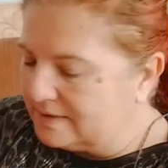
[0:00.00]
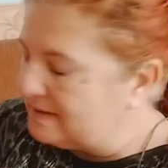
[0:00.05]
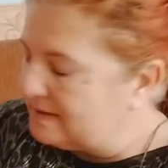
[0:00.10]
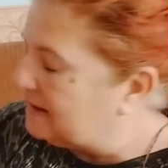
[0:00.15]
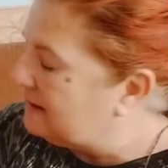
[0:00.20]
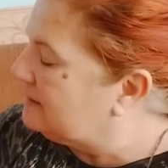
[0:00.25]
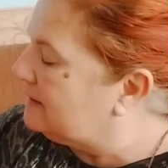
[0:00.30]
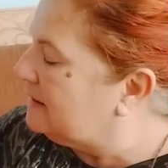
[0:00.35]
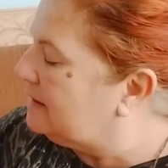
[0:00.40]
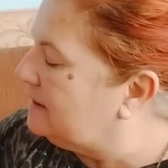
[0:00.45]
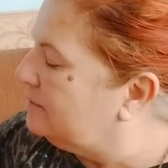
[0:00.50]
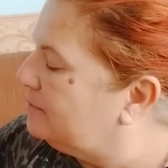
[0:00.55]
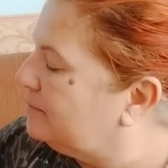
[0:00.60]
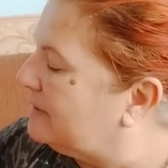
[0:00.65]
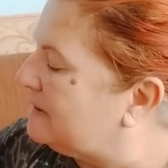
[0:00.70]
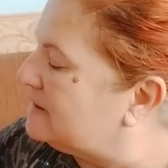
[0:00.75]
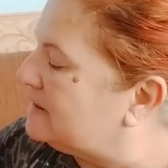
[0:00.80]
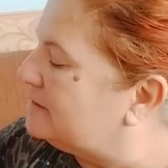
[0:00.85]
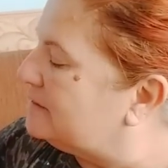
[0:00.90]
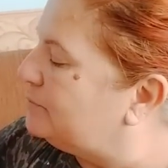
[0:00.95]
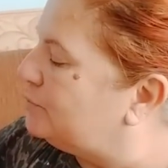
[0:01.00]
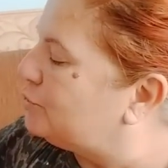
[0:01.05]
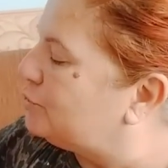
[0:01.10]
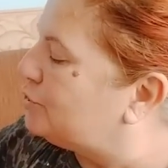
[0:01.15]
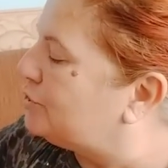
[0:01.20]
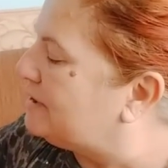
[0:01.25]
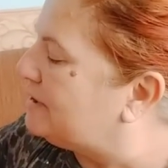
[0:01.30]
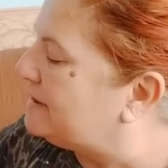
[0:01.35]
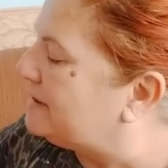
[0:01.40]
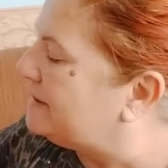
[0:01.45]
Sevgili balık
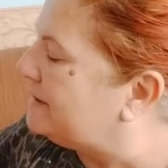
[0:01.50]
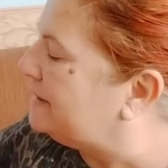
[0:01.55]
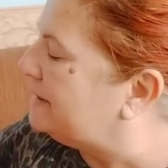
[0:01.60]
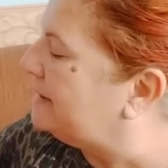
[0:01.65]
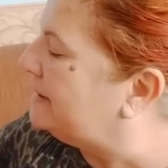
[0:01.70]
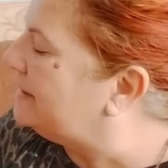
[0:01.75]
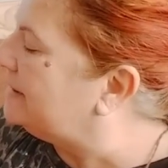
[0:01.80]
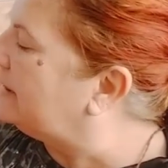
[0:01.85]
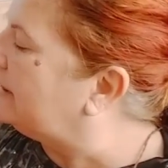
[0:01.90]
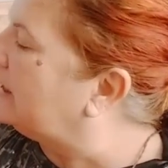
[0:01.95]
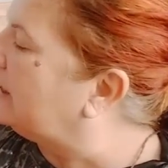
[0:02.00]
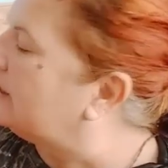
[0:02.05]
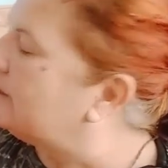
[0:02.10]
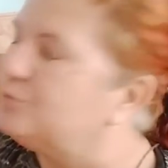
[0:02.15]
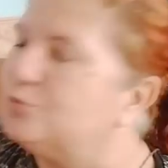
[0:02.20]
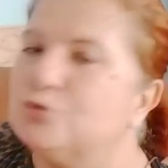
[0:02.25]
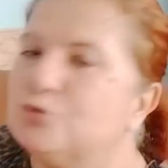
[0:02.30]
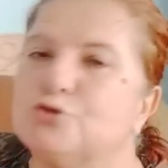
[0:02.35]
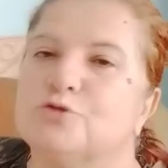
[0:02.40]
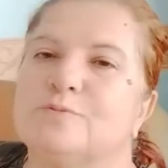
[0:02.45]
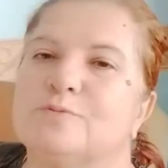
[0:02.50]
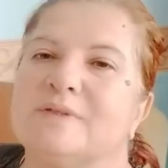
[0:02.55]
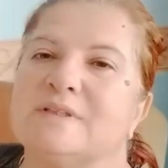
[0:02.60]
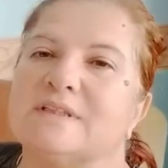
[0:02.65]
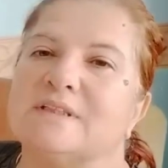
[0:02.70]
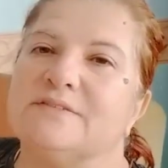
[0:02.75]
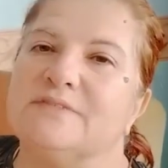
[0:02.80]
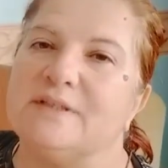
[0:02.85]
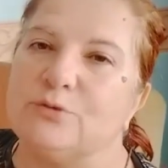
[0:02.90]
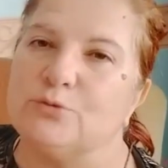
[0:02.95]
burçları, ay burcu
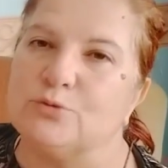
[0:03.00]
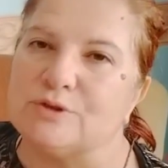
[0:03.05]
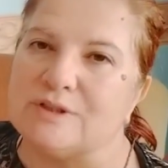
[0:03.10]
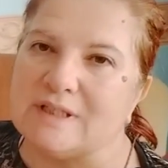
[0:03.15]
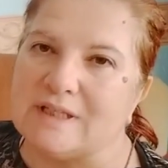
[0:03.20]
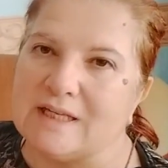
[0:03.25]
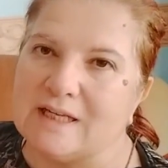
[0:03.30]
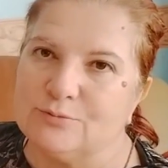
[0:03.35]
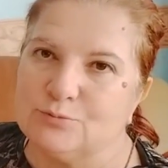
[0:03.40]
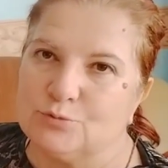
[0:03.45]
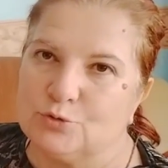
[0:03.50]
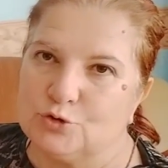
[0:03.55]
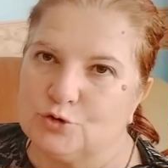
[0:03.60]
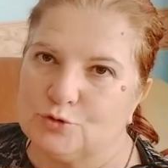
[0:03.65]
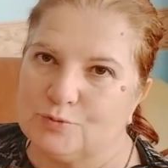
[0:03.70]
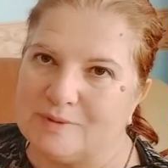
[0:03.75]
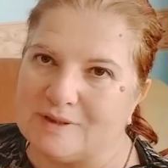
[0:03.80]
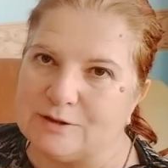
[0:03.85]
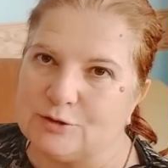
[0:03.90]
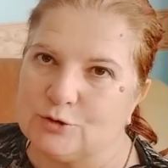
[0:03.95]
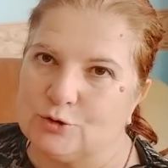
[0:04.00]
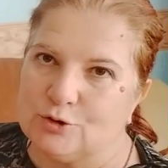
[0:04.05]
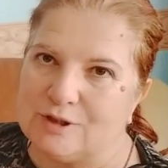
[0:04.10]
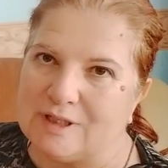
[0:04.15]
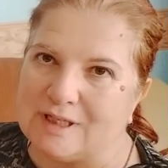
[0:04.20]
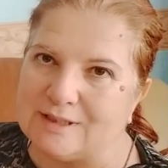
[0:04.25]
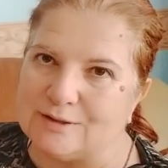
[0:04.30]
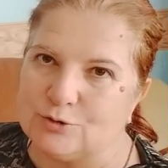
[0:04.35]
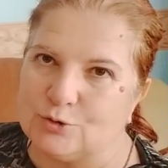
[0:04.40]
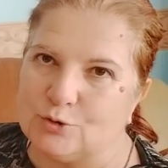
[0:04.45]
balık ve yükselen burcu balık
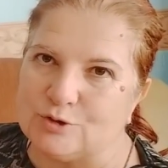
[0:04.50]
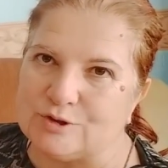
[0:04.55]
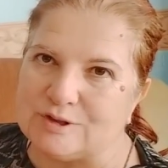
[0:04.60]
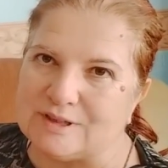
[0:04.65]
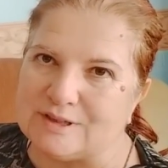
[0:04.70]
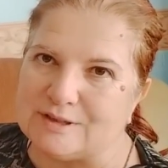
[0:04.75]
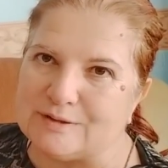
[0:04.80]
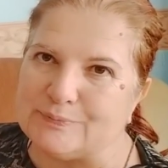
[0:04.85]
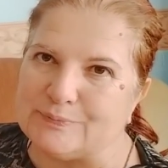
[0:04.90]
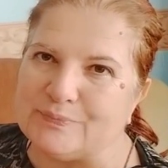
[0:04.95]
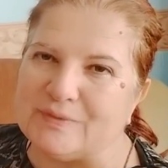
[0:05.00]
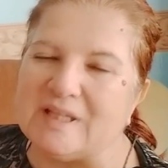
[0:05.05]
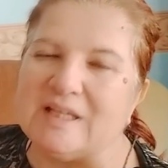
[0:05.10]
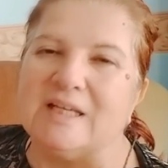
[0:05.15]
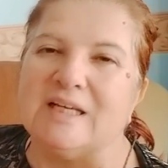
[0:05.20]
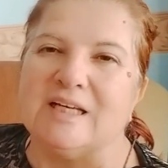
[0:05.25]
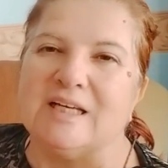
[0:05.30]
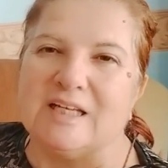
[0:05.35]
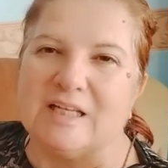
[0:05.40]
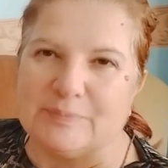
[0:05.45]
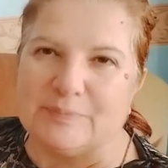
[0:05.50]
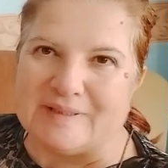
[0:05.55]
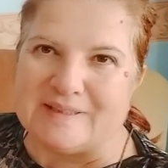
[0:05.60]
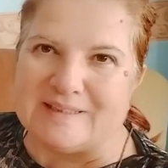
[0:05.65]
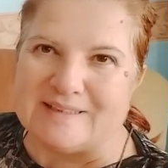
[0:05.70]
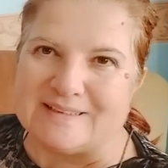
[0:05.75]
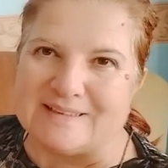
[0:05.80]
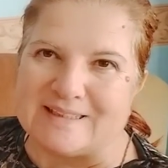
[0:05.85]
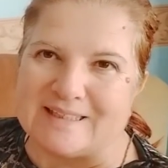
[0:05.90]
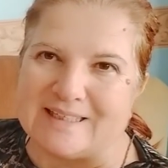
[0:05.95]
olan dostlarım,
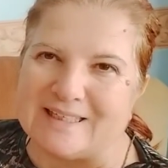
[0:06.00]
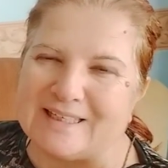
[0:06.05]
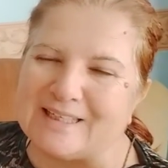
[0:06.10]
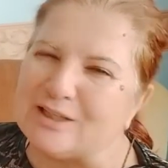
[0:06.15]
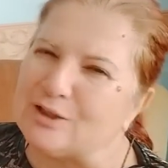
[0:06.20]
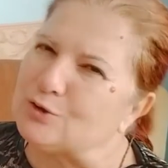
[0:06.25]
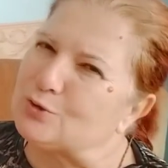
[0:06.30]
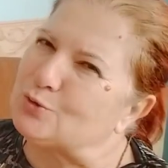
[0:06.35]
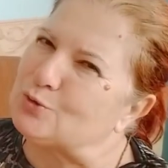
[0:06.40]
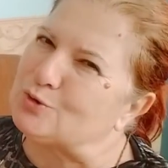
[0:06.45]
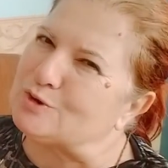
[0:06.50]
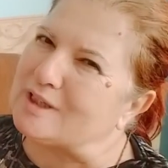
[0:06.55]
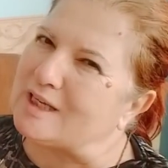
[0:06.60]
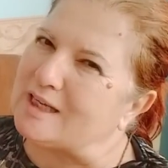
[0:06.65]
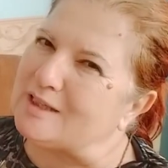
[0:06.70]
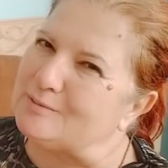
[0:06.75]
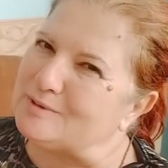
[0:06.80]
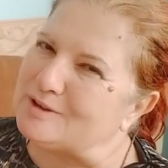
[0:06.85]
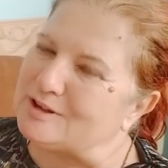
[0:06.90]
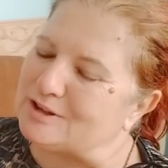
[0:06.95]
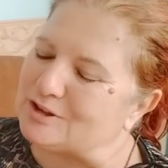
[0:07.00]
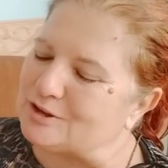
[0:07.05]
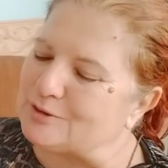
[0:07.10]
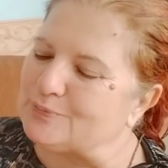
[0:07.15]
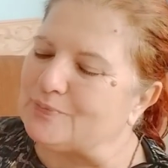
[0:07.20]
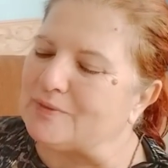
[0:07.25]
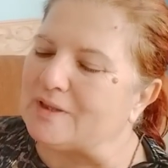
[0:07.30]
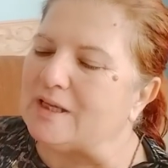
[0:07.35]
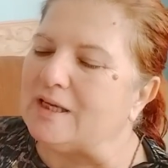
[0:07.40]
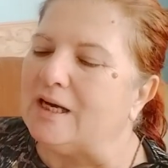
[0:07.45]
hepinize güzel bir
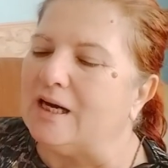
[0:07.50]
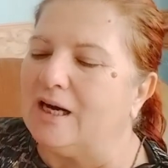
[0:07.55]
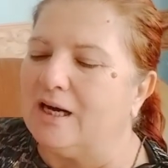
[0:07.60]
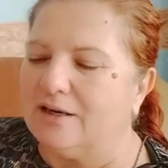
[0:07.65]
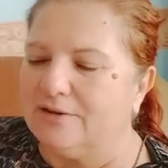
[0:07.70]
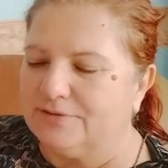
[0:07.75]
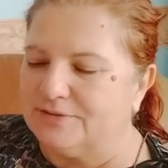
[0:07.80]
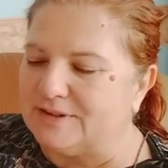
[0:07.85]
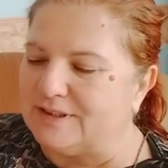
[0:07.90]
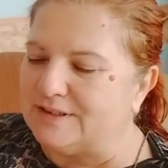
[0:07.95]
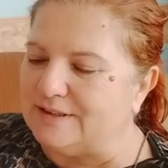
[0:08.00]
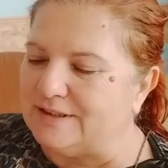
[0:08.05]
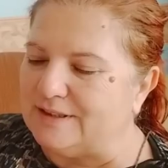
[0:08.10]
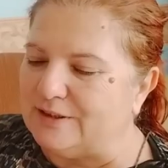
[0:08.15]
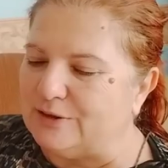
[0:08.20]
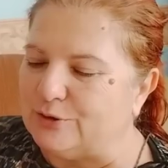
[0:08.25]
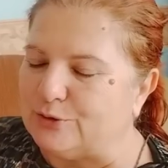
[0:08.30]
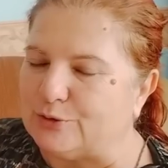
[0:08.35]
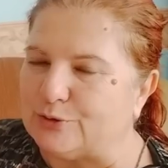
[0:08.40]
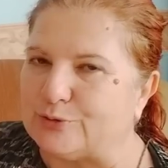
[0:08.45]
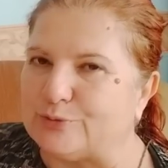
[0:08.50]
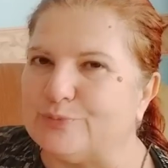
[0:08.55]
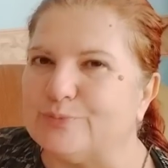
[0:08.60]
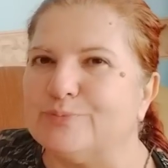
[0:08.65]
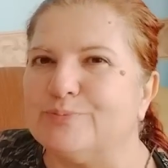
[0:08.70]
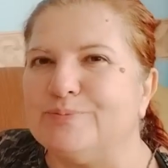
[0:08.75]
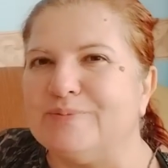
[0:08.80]
hafta diliyorum.